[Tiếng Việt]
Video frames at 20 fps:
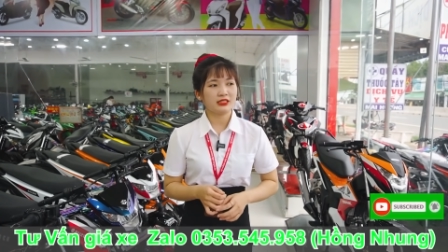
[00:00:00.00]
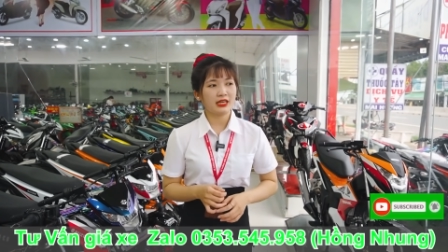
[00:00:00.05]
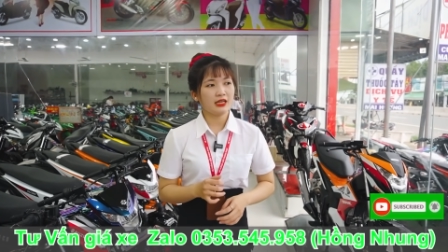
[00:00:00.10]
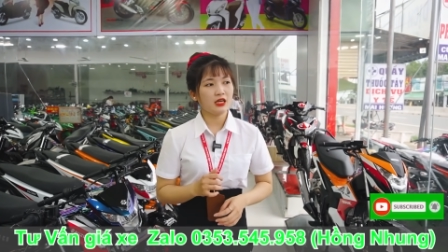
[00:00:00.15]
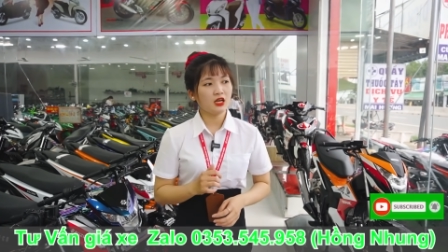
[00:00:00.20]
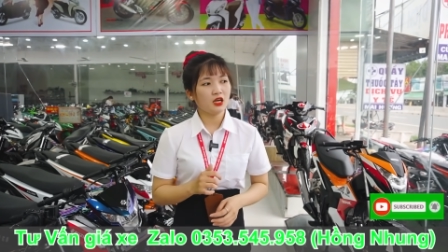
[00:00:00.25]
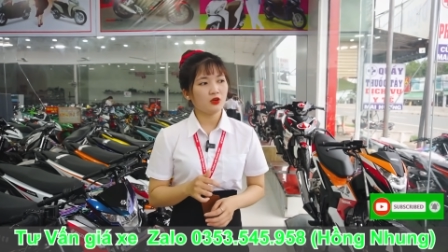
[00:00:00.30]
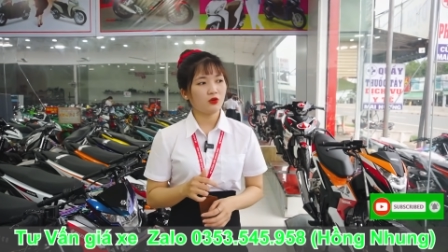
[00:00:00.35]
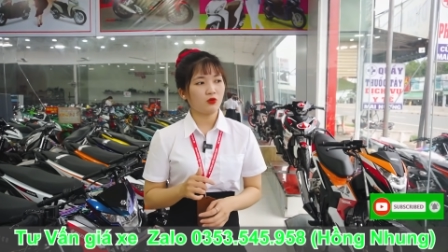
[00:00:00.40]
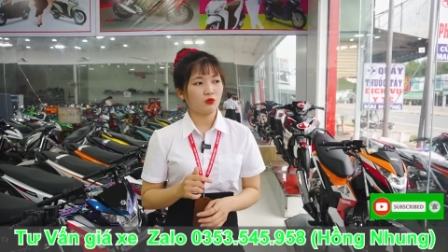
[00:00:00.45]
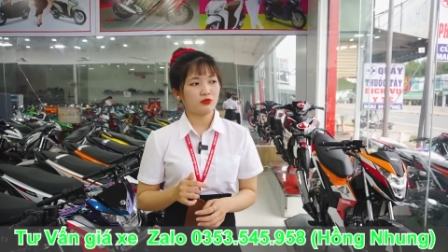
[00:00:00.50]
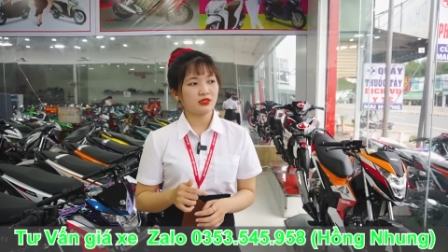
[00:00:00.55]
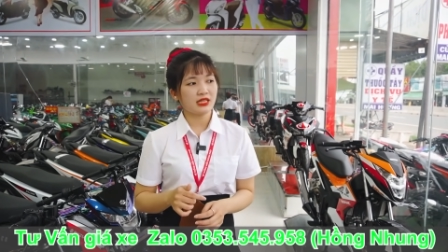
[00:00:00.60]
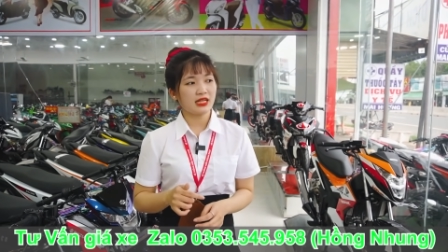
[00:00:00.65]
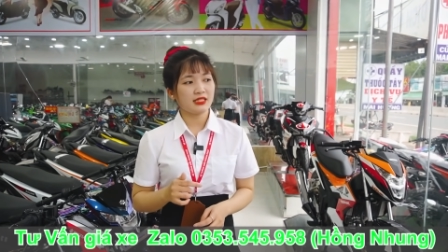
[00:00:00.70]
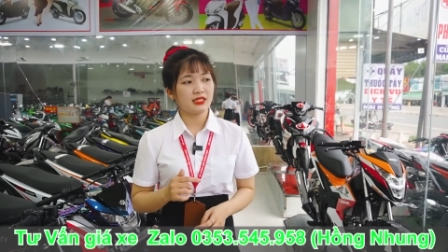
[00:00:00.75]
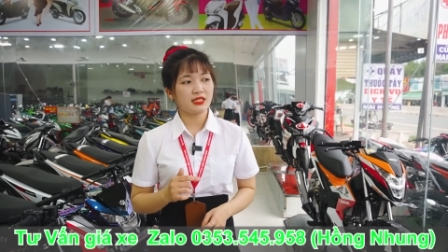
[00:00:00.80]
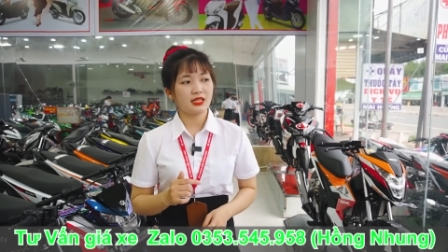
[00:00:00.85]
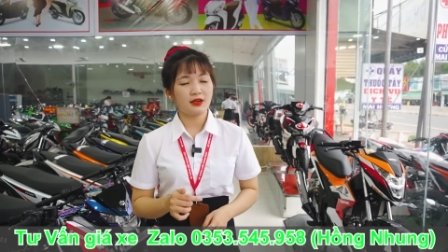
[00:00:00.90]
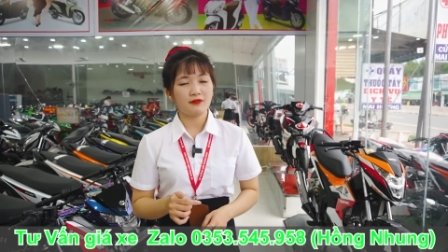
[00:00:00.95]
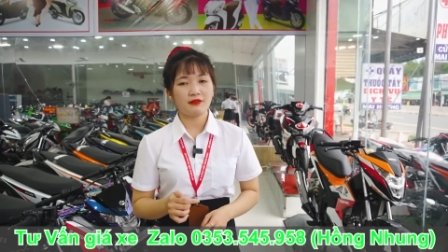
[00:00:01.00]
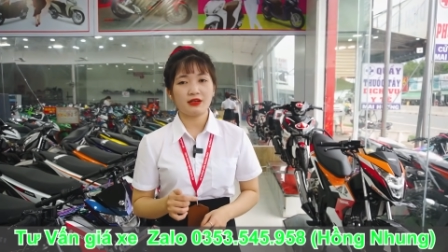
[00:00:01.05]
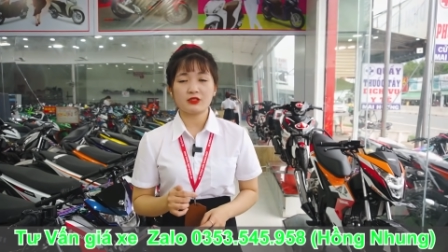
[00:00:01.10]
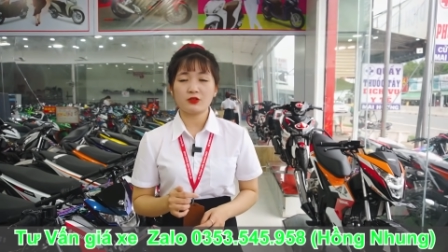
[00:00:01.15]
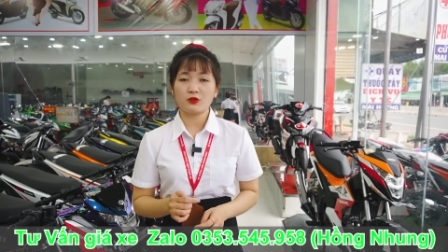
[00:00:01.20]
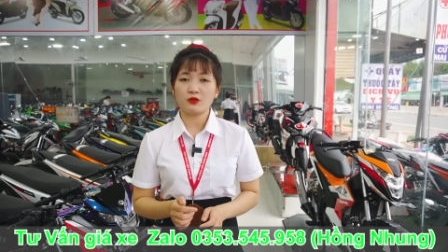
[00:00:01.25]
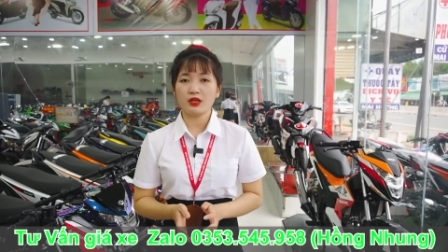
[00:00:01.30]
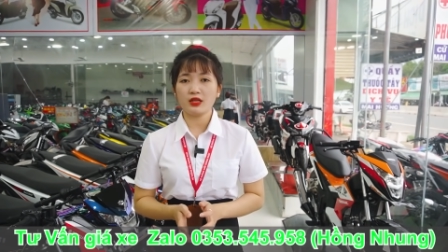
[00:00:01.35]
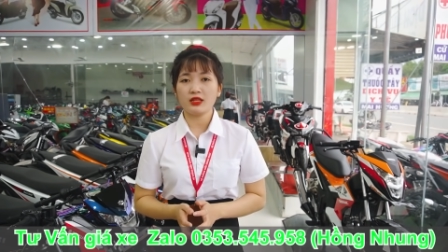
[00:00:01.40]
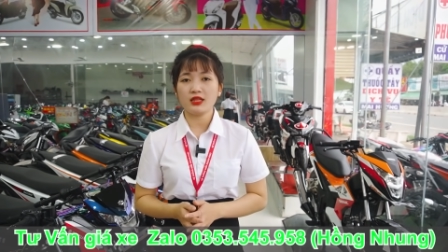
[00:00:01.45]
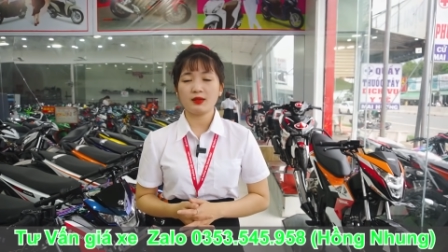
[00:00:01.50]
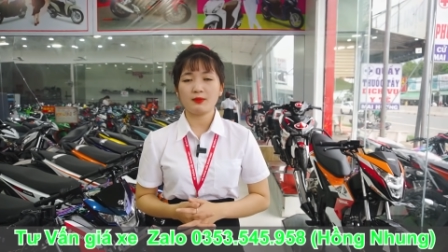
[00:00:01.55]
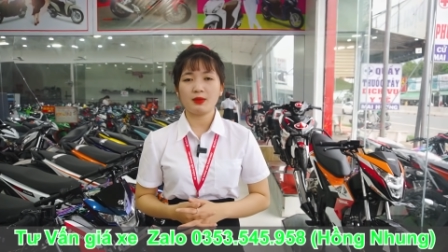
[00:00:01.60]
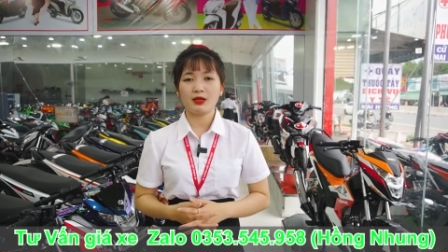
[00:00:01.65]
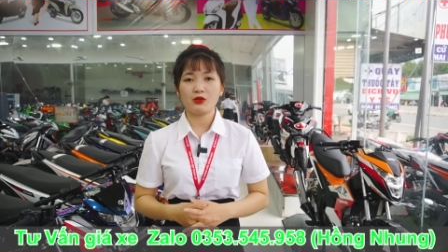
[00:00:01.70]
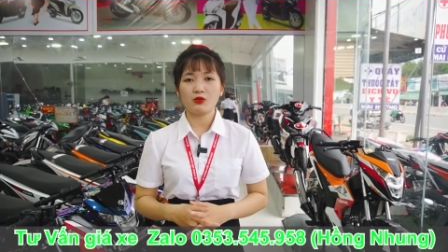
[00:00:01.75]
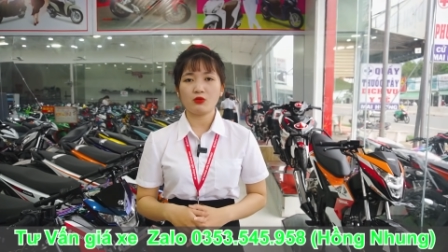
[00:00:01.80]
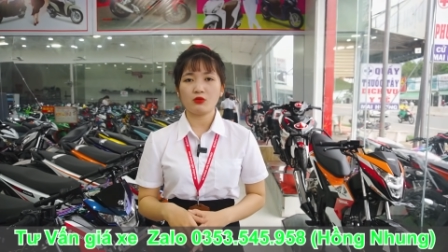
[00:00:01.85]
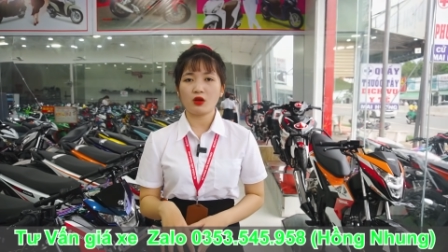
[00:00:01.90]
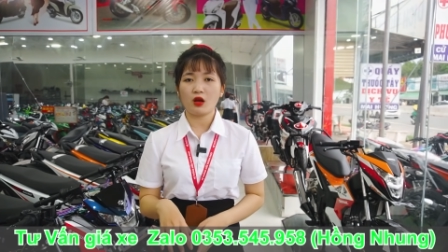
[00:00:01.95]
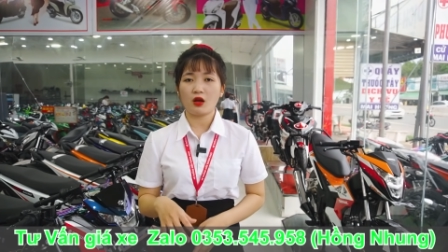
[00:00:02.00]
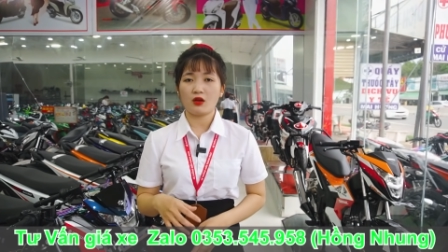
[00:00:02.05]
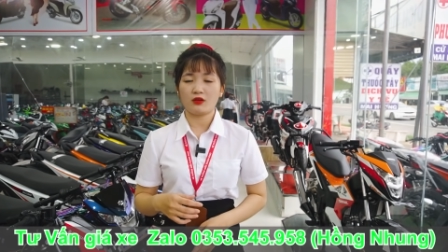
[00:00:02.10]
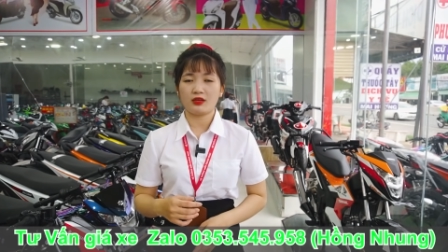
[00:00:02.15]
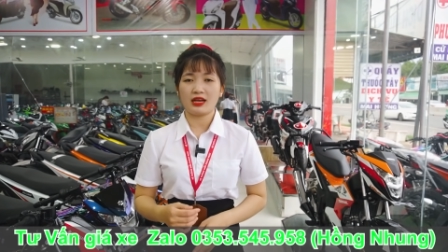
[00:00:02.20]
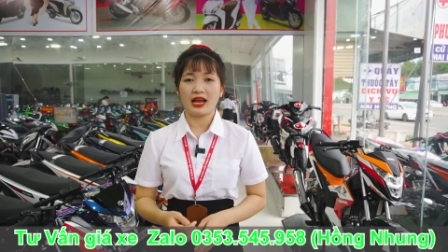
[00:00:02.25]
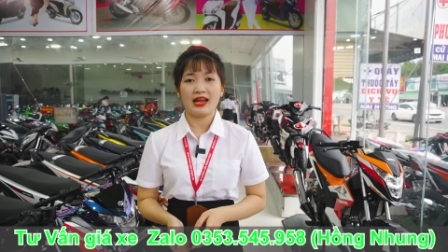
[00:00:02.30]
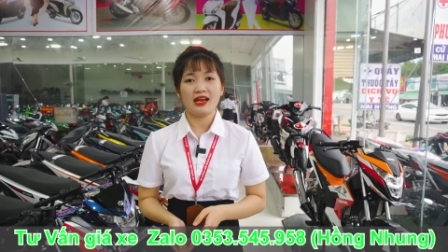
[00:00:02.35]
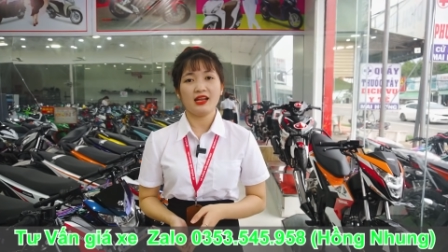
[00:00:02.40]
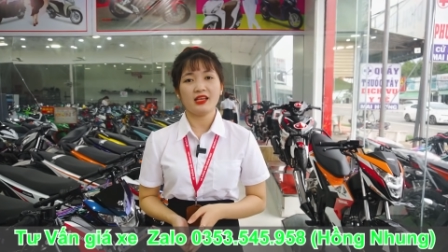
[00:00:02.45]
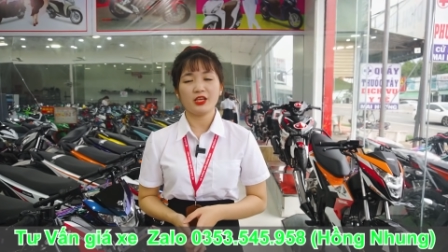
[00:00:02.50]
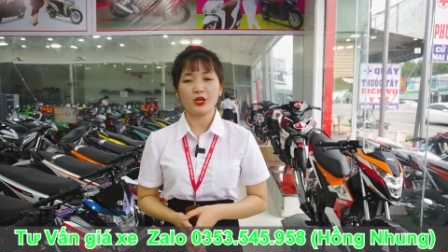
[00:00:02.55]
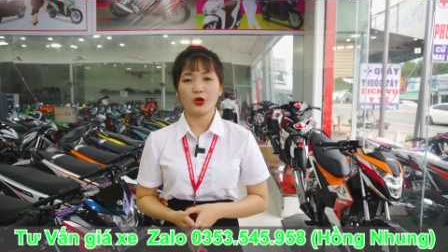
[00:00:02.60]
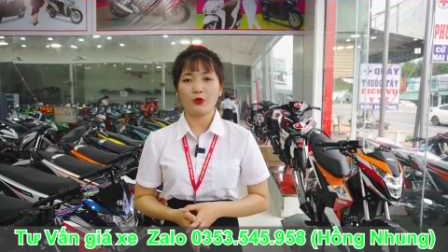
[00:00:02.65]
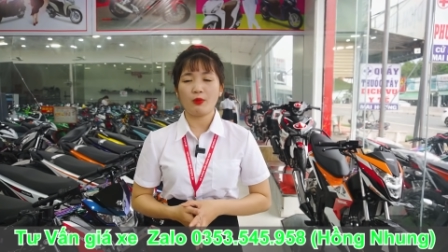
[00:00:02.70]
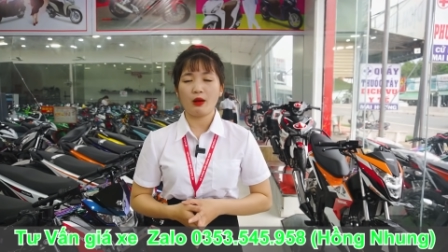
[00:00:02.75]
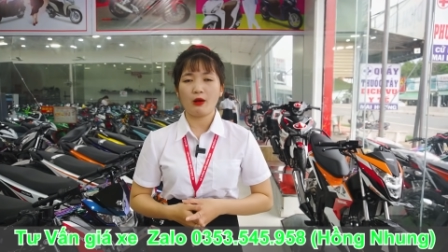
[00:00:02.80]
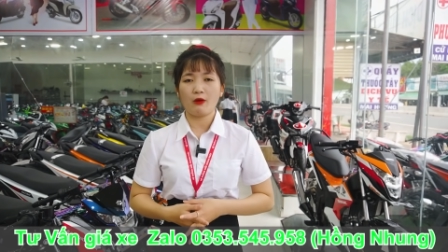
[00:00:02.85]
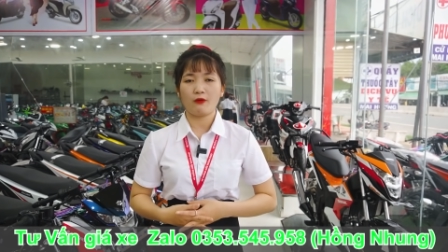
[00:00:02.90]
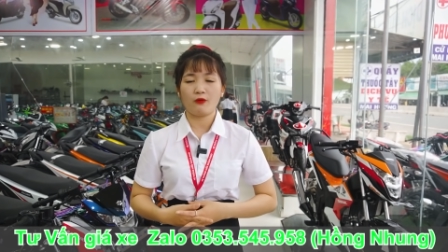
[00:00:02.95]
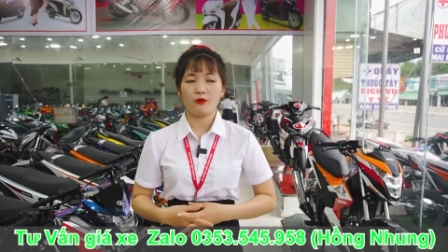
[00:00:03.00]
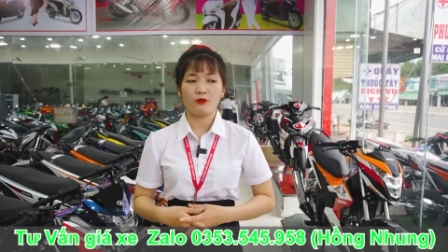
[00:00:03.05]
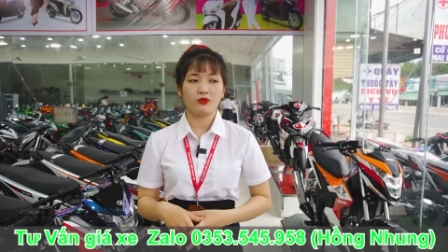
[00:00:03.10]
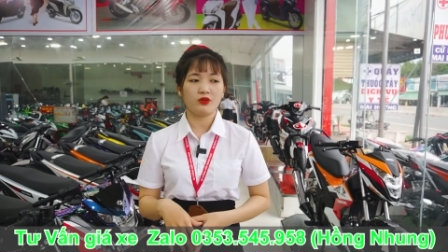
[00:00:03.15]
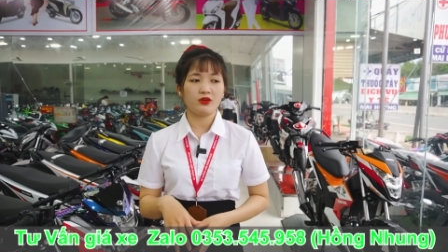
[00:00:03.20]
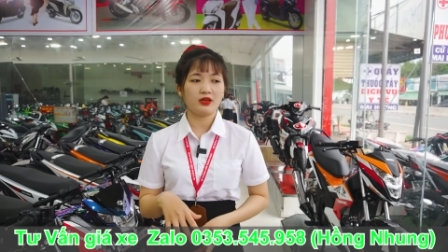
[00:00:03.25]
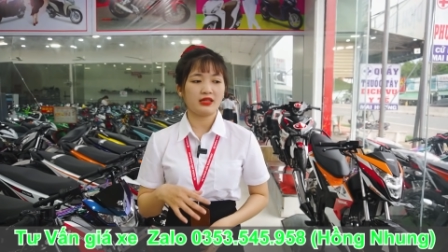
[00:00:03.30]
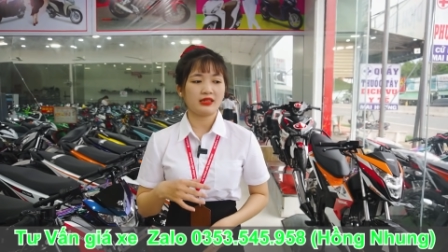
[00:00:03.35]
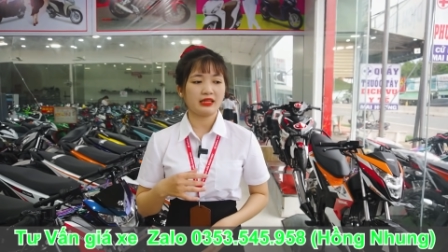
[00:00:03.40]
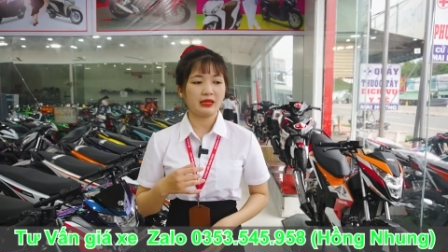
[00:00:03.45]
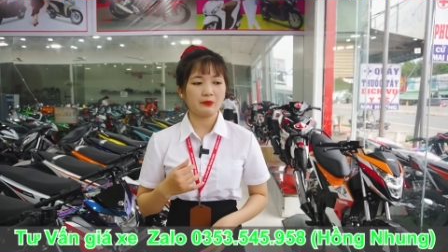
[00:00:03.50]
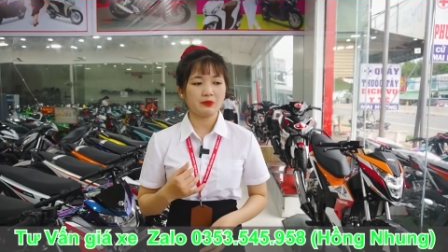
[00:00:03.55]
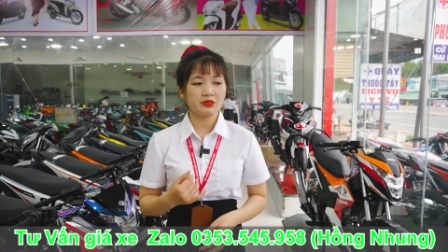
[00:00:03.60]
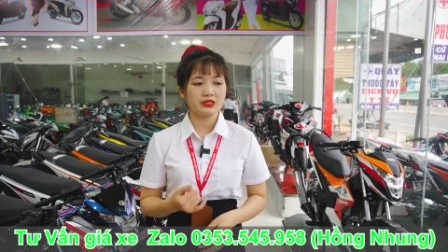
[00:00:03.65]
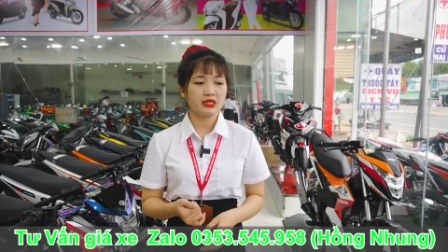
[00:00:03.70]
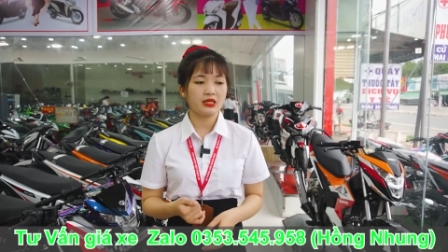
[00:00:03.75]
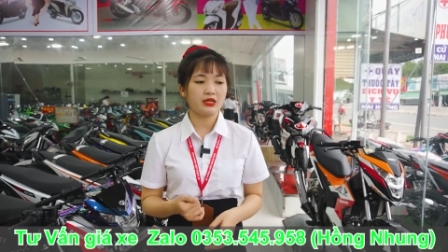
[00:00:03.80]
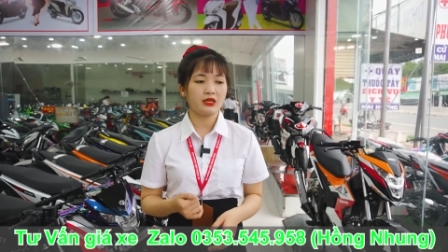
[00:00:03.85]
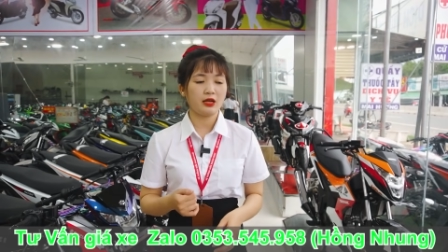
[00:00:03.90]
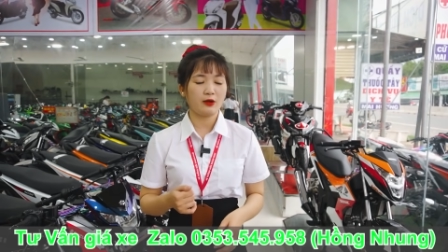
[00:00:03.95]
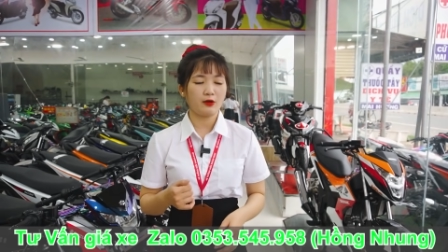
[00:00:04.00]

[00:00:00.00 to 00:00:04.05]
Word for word: Raider cũng Sa Chia và Sonic thì bên Nhung còn khá là nhiều màu cũng như là tem zin